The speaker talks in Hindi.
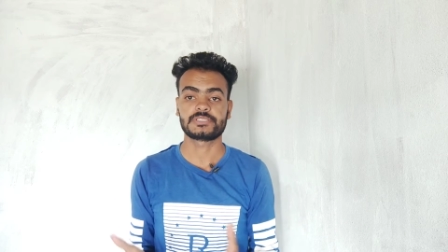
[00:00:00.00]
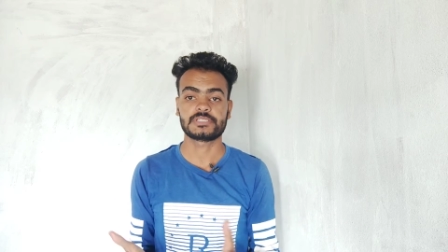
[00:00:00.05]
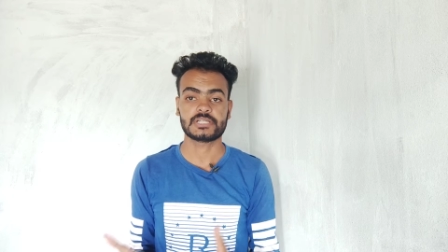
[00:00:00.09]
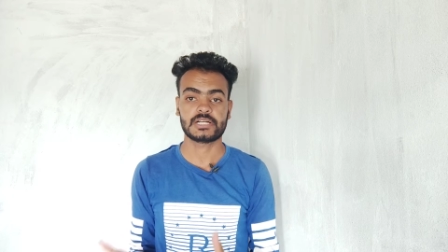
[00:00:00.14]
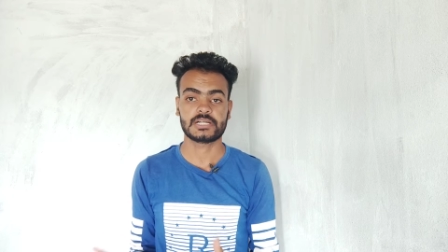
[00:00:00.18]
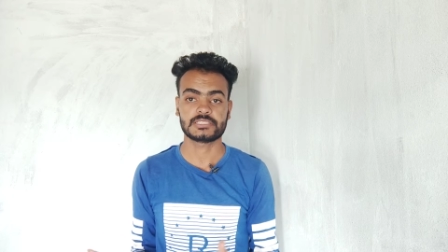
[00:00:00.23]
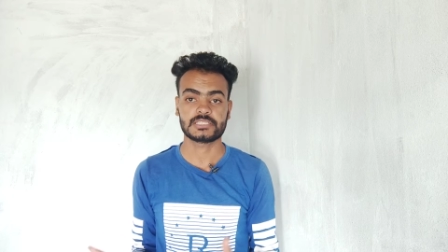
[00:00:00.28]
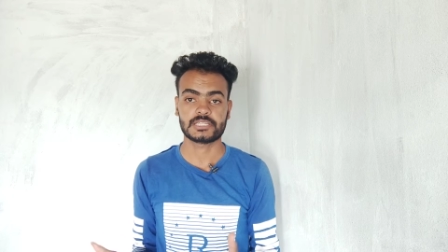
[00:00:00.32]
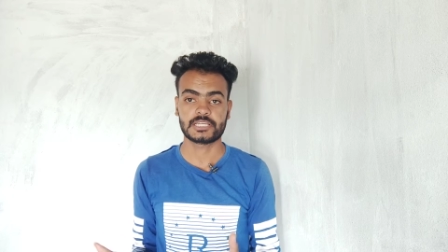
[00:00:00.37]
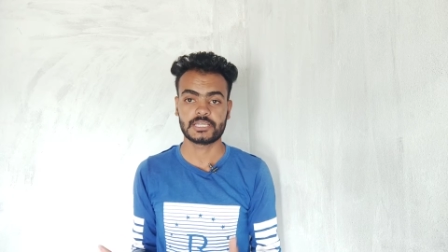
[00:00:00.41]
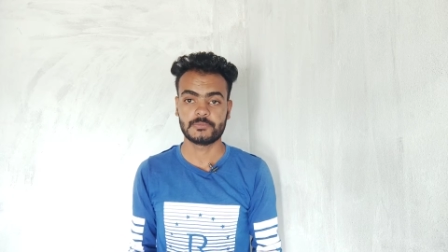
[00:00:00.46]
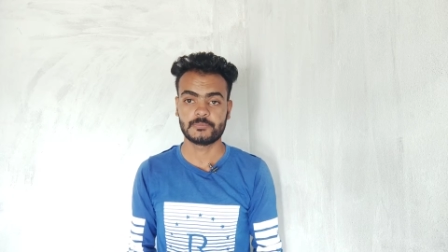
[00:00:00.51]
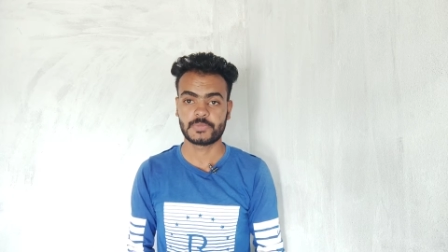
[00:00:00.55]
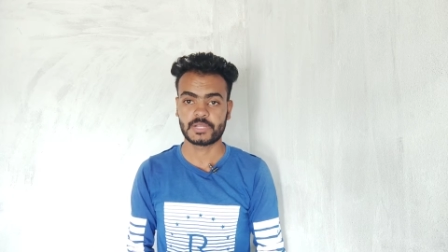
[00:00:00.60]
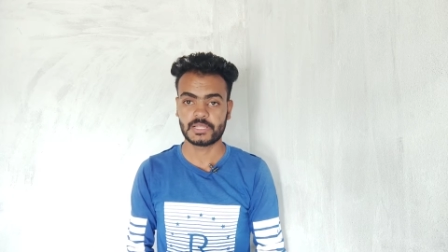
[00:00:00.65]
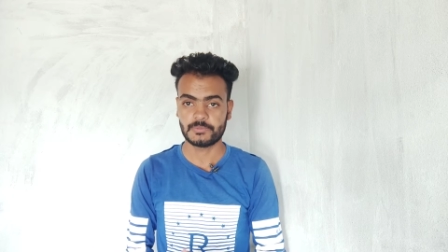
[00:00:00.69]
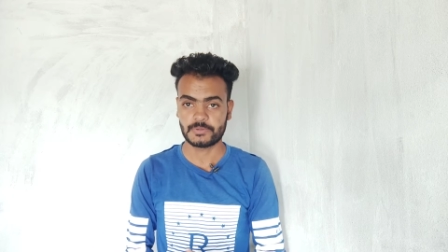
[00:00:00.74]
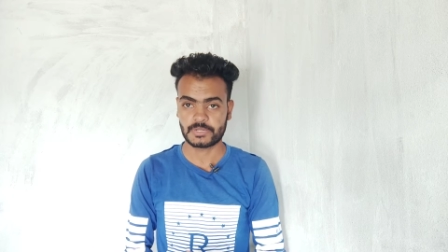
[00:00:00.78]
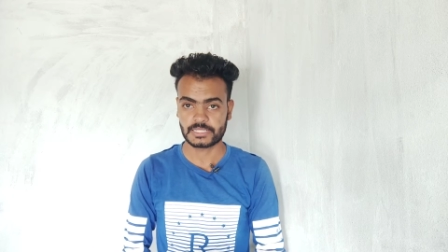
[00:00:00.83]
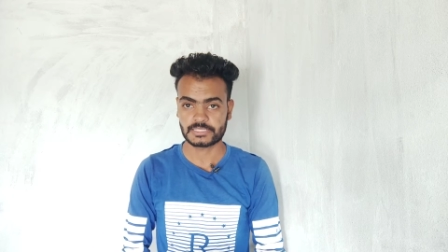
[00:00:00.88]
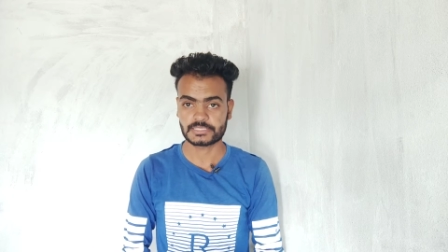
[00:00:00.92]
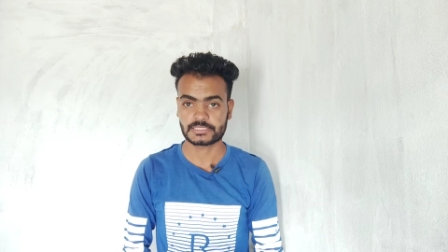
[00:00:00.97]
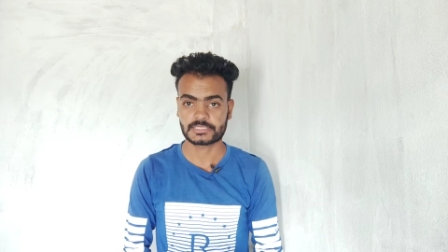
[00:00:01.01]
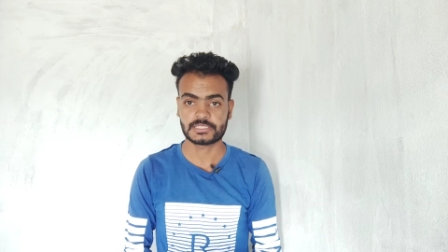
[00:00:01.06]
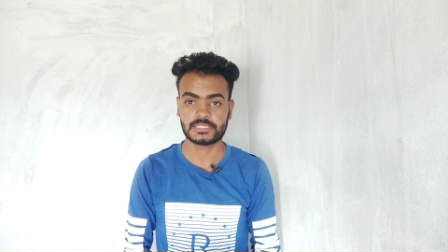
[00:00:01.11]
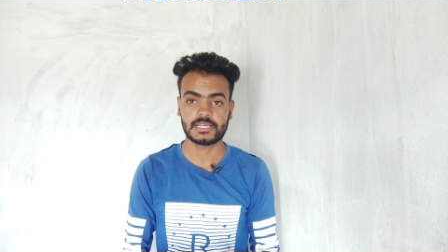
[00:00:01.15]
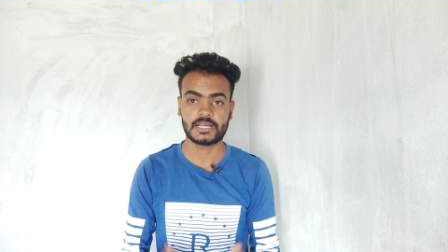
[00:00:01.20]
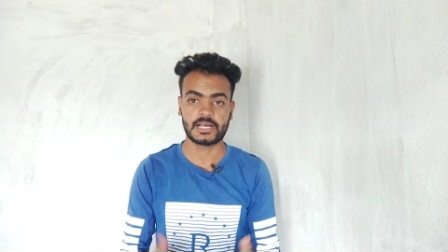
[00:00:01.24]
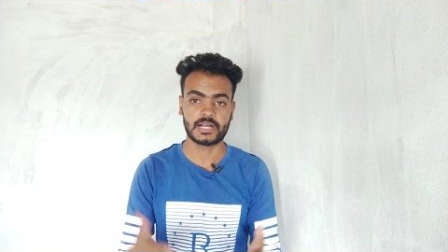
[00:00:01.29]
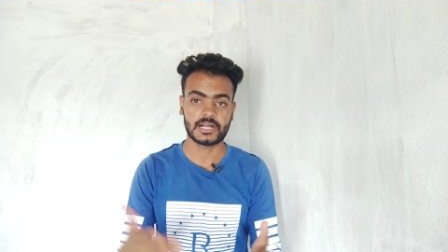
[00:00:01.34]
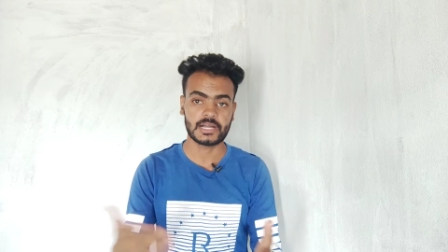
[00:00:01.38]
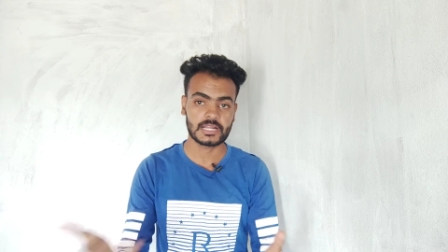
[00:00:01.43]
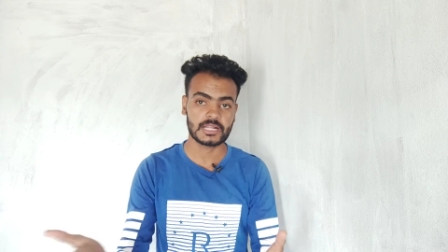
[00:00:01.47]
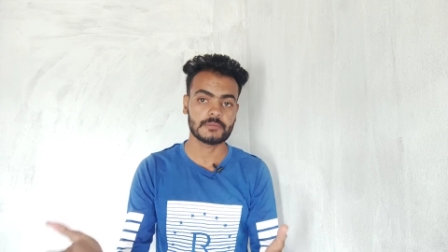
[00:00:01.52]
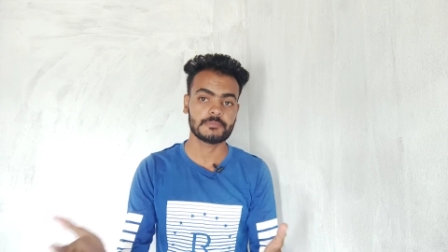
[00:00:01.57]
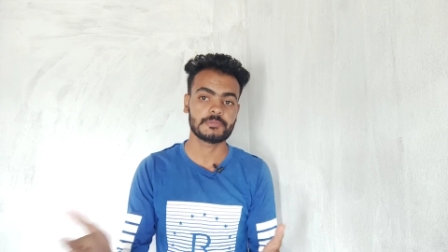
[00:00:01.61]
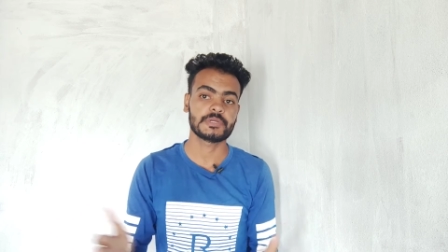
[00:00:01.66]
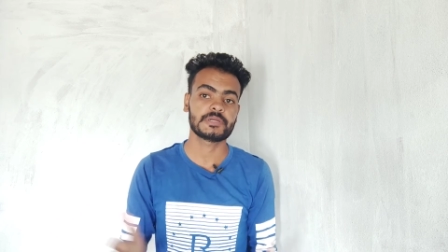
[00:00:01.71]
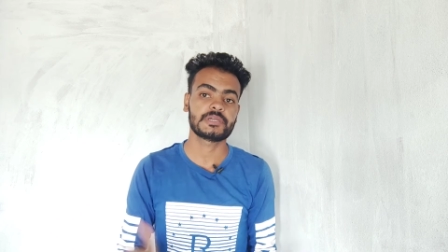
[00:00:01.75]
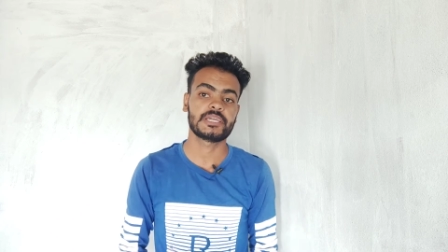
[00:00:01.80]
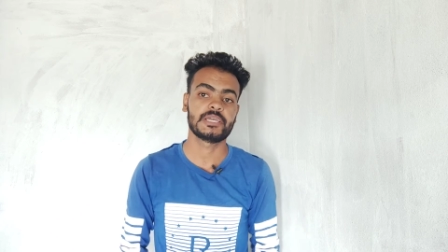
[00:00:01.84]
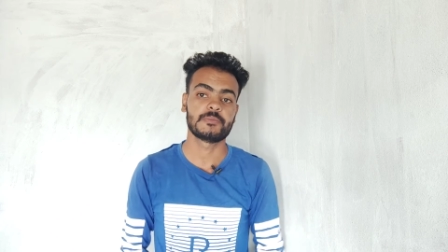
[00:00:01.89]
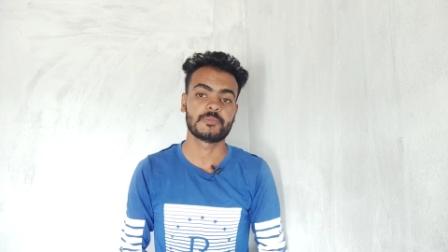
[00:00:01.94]
अच्छा खासा गेम प्ले बना सकते हैं अगर
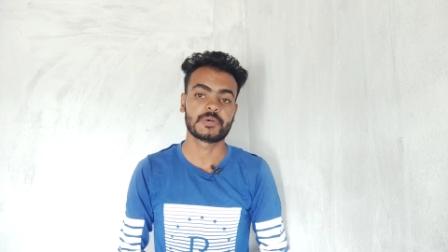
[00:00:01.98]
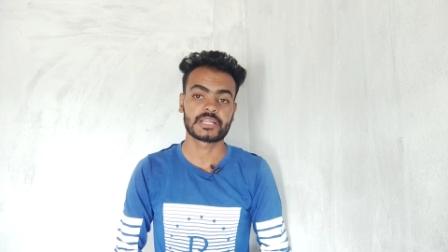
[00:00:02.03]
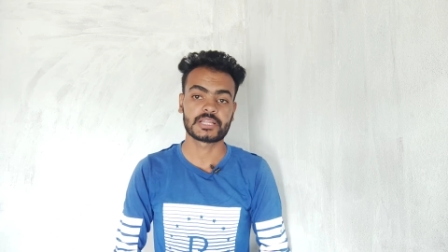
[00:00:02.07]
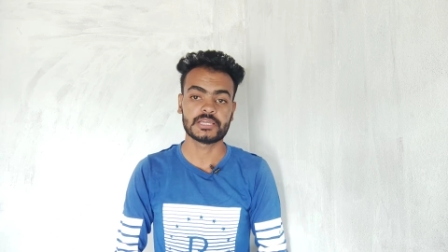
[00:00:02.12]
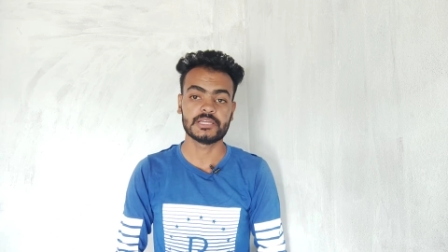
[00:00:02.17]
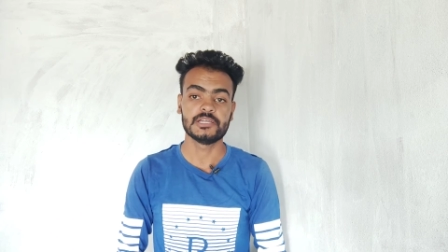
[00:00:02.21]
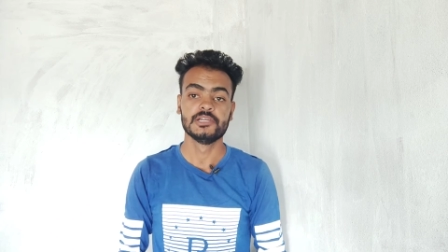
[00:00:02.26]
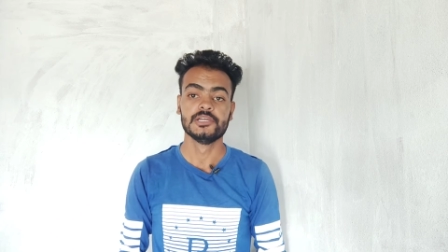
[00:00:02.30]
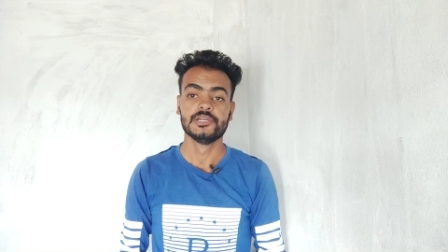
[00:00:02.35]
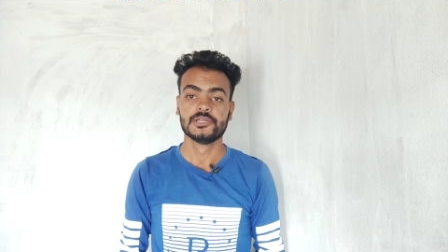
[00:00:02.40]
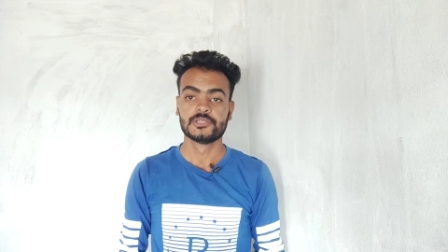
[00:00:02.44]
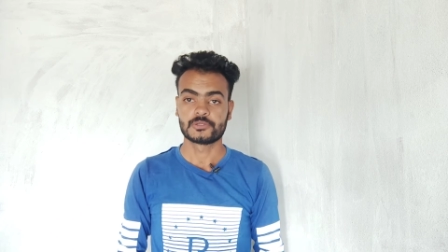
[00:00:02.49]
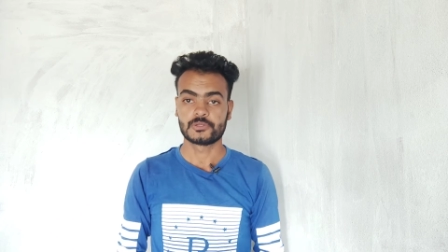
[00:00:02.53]
आप एक गेमर हैं